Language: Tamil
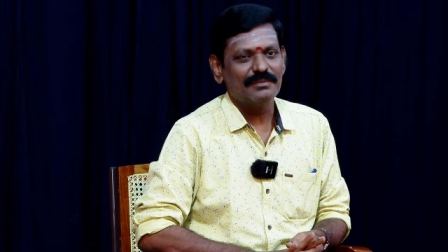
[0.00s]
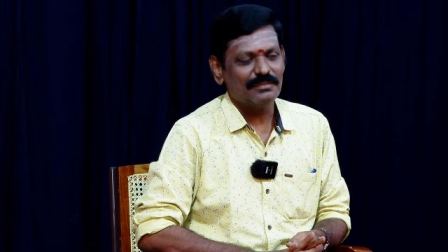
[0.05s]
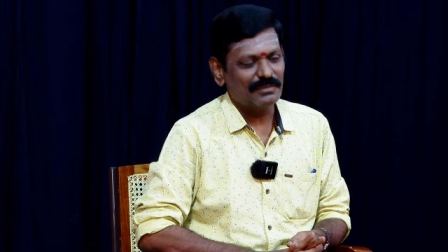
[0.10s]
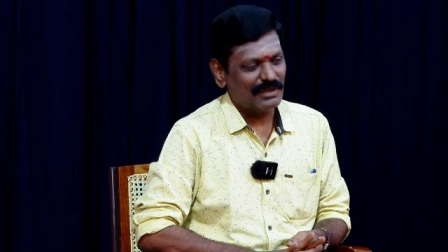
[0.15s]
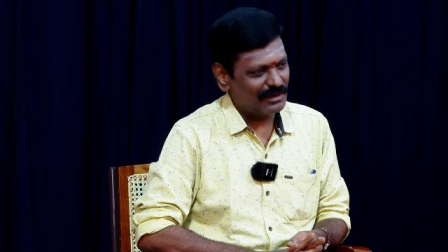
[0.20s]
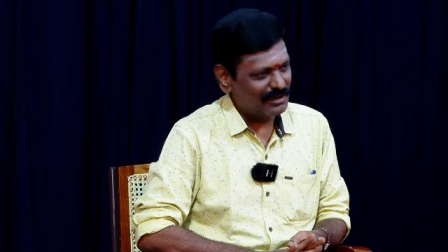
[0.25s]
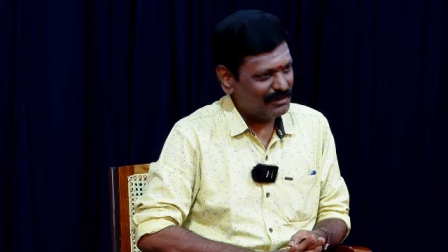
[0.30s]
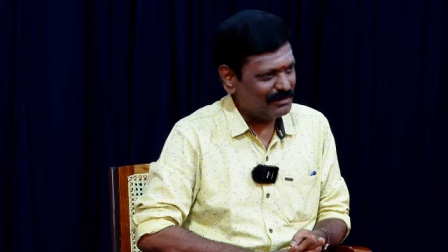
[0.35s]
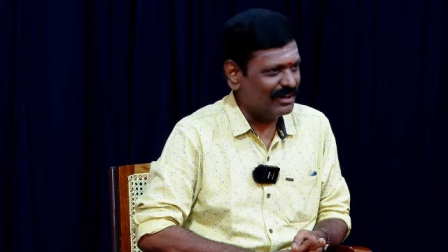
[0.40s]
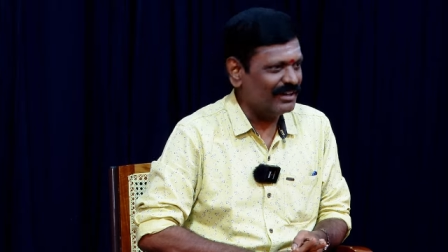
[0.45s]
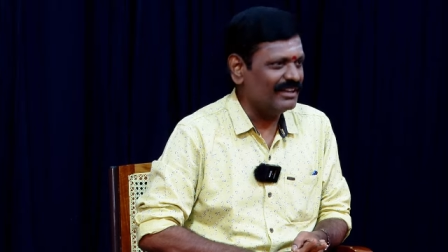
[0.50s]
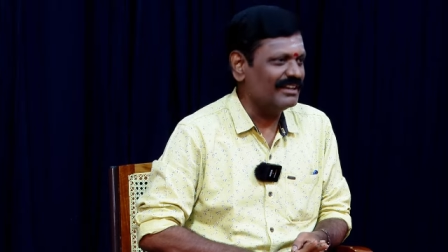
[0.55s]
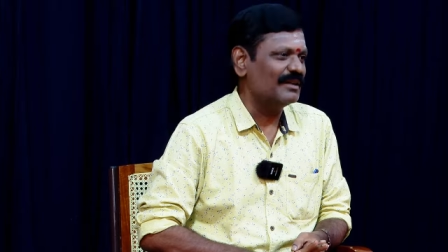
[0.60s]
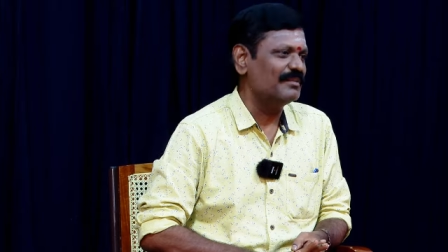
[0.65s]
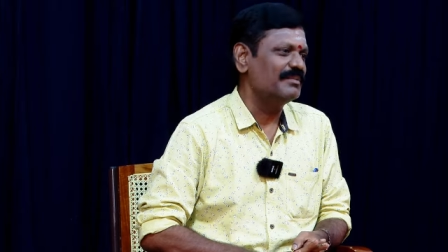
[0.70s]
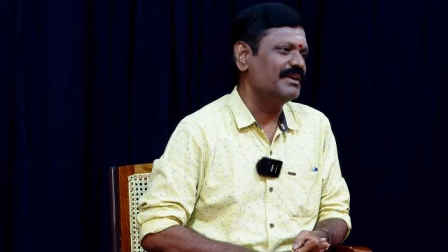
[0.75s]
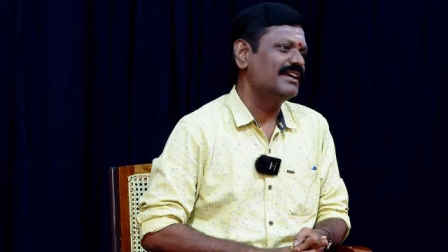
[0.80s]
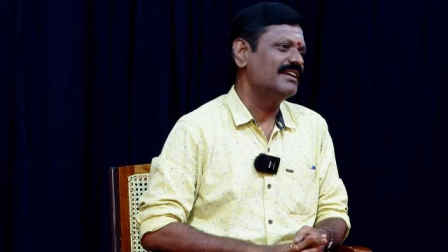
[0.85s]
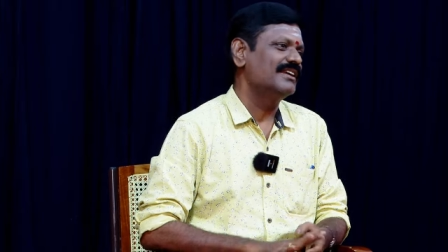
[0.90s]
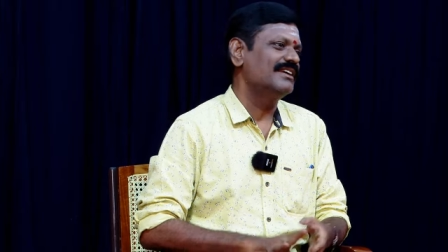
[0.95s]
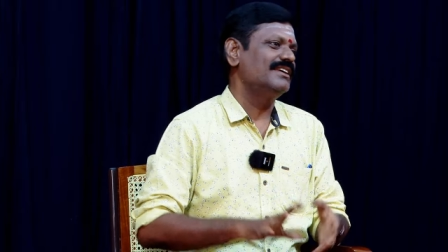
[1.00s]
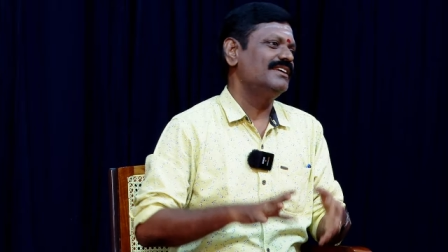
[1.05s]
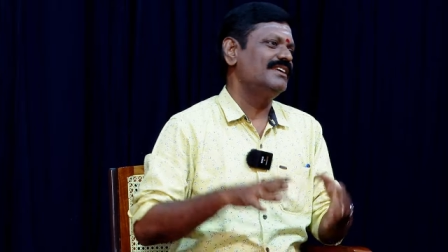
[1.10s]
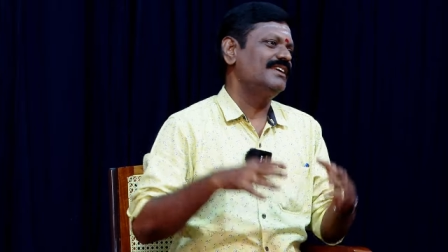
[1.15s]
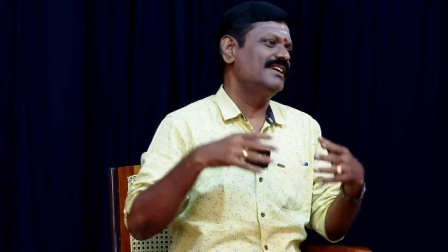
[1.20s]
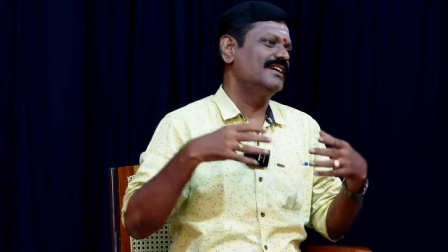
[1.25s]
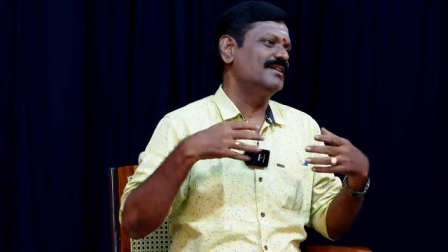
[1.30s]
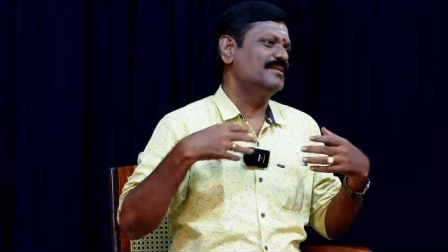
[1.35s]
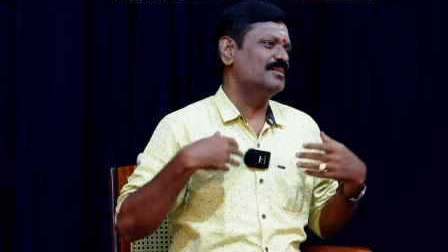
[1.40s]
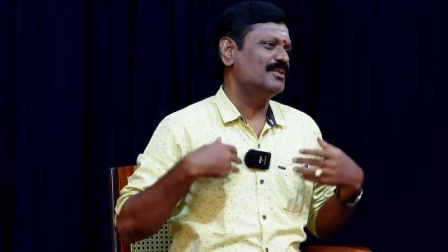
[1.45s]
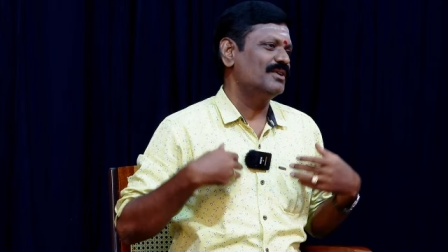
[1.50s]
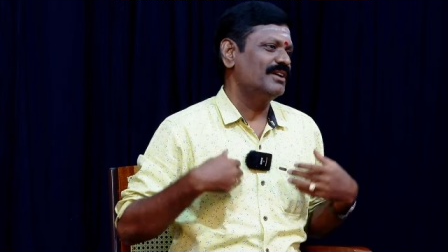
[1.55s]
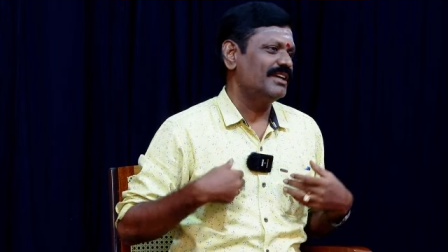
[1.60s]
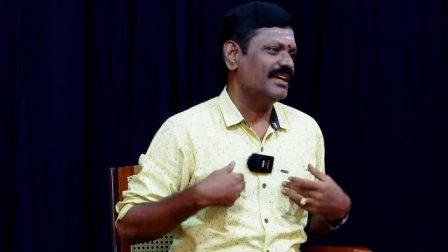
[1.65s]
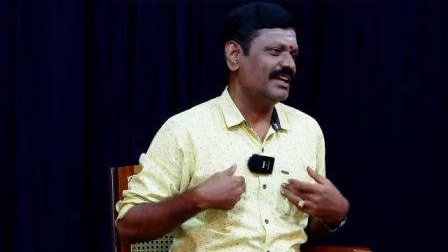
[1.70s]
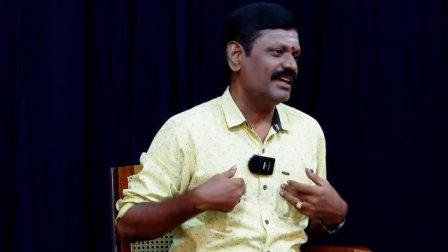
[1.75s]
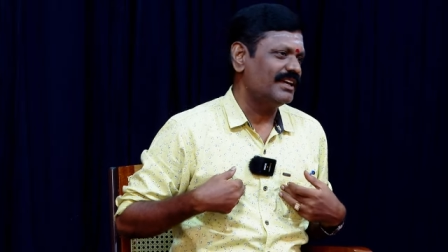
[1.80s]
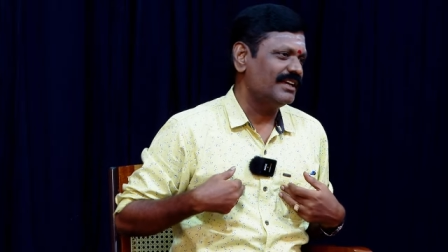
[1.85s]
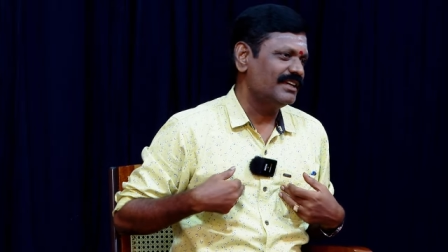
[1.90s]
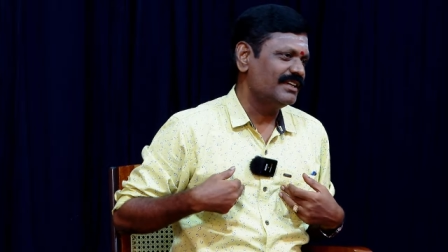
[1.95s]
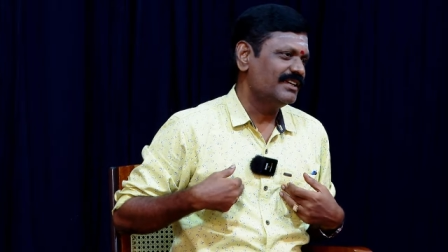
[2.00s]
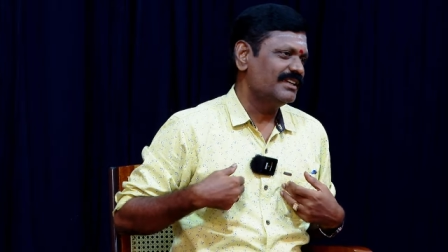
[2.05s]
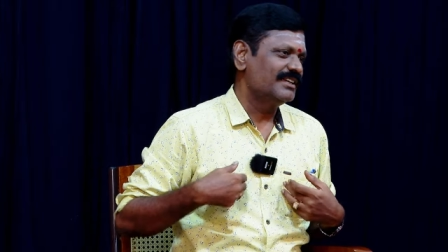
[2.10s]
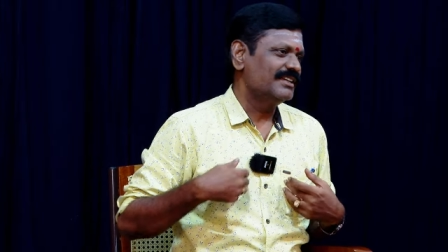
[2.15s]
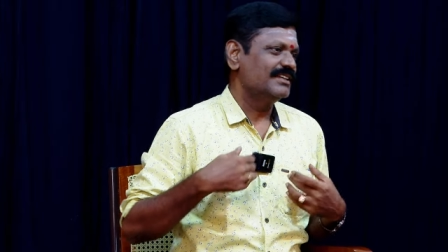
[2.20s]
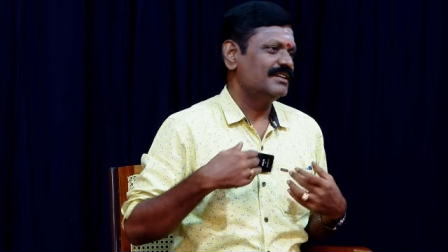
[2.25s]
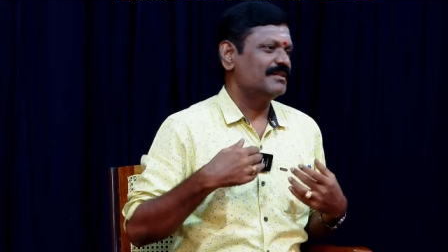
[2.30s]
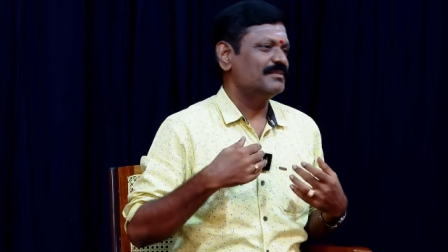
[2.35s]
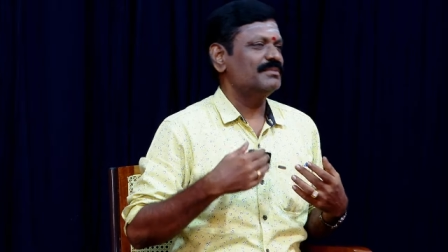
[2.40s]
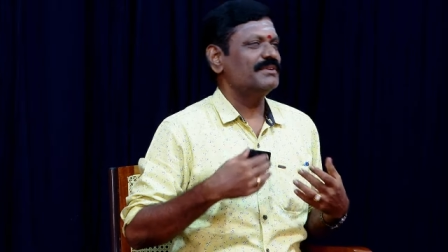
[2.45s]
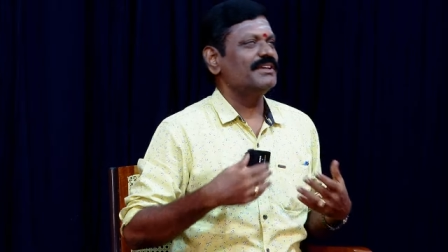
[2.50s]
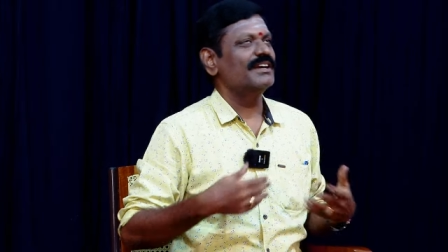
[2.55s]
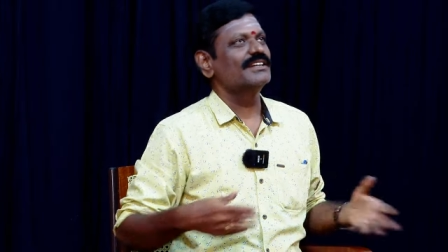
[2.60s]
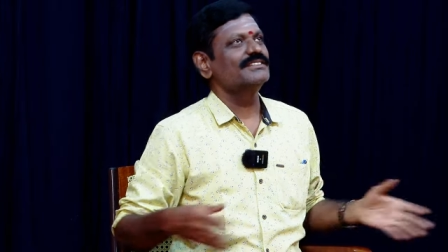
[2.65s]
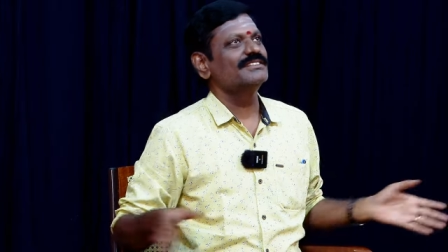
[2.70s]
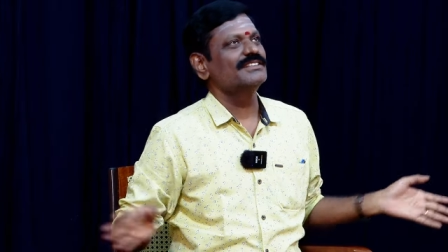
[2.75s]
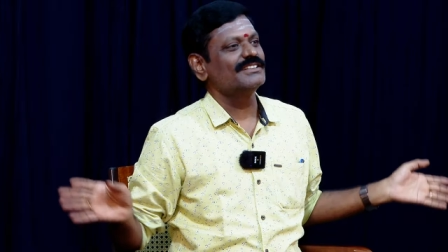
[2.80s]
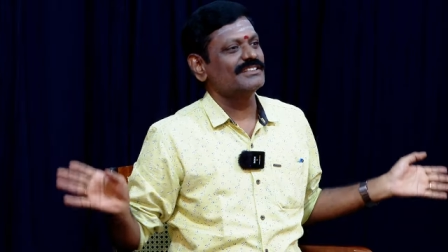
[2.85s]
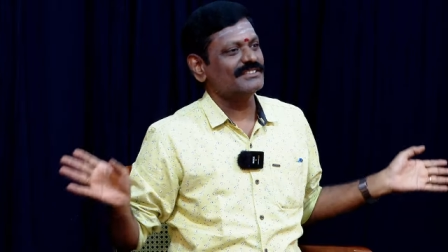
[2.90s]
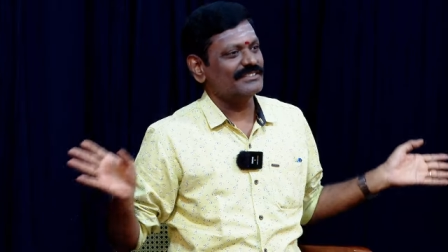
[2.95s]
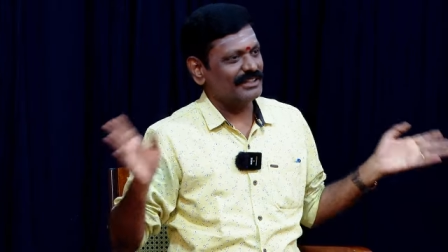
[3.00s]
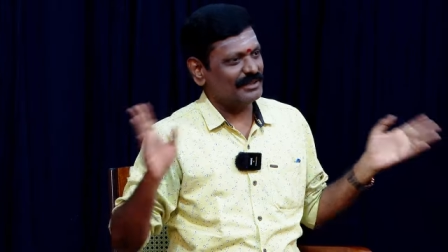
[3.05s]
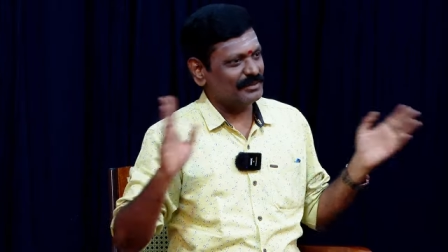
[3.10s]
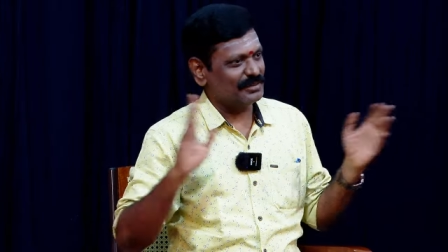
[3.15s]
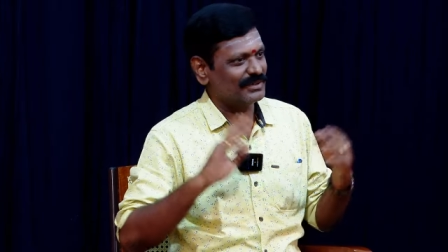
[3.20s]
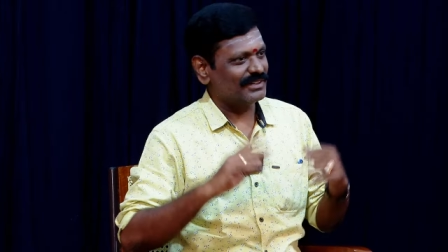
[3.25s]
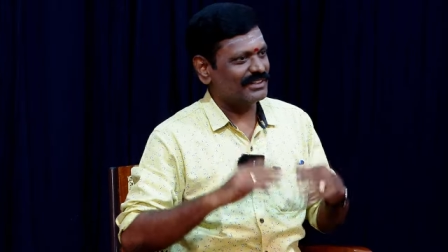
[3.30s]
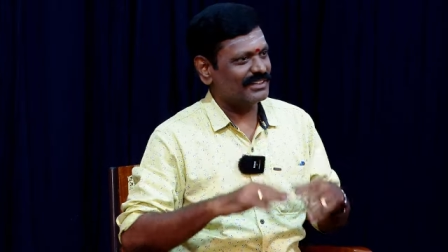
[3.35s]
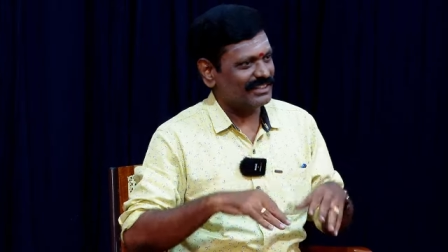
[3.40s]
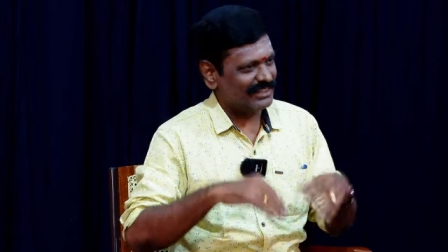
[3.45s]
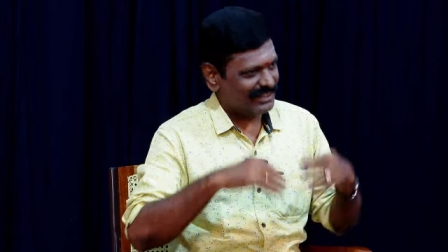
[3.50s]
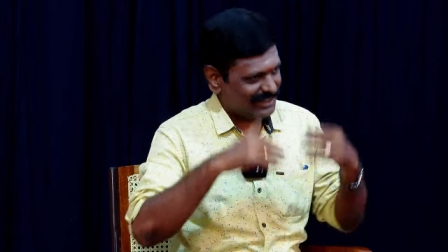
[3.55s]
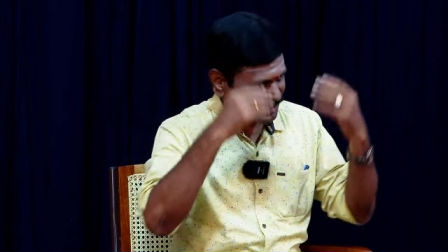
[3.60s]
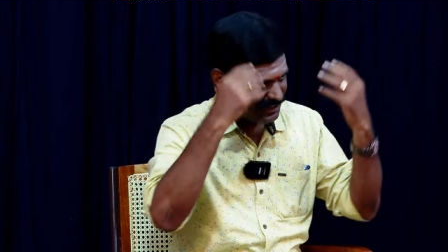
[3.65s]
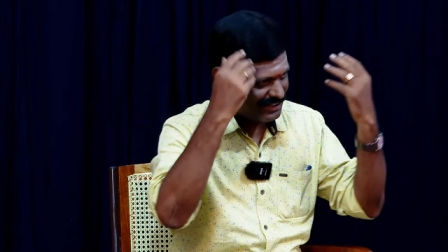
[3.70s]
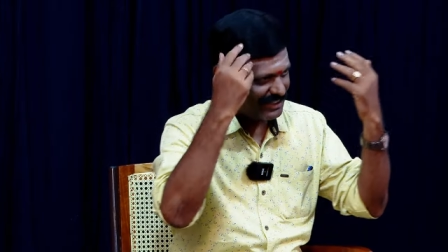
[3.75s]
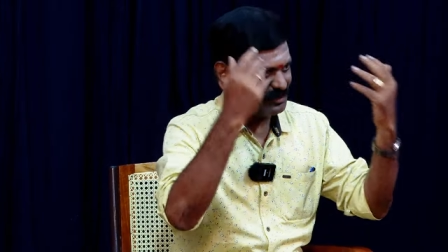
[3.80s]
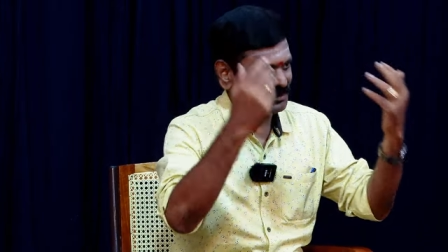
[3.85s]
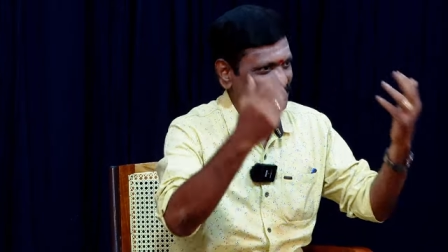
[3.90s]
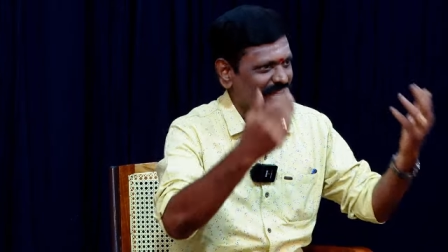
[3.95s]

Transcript: மறுபடியும் மறுபடியும் நம்ம எங்கே இங்கேயே போய் எப்படியாச்சும் இதை சரி பண்ணுறதே தான்